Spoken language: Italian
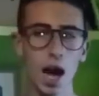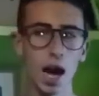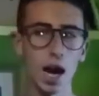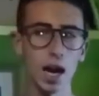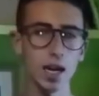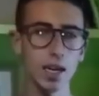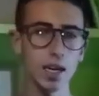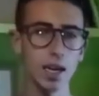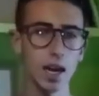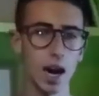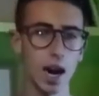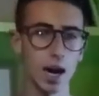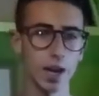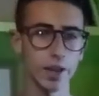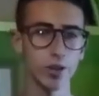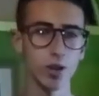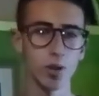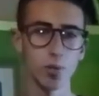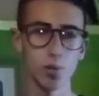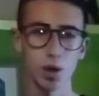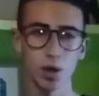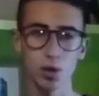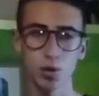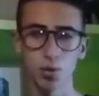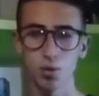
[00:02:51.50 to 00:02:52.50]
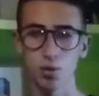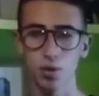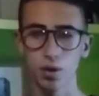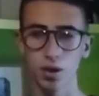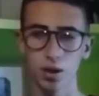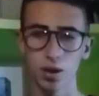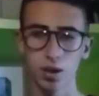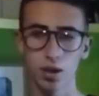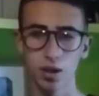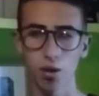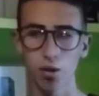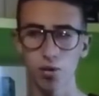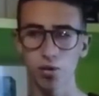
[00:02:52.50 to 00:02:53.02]
a Kaido ma
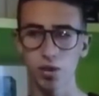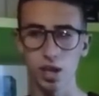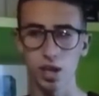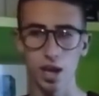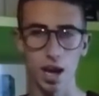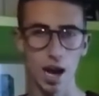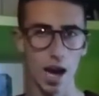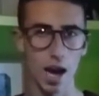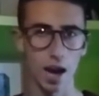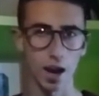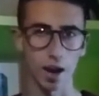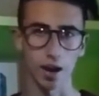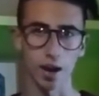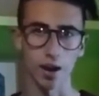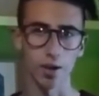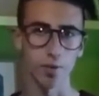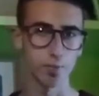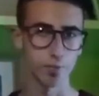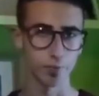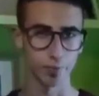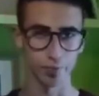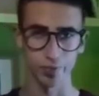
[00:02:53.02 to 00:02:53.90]
comunque anche a UTR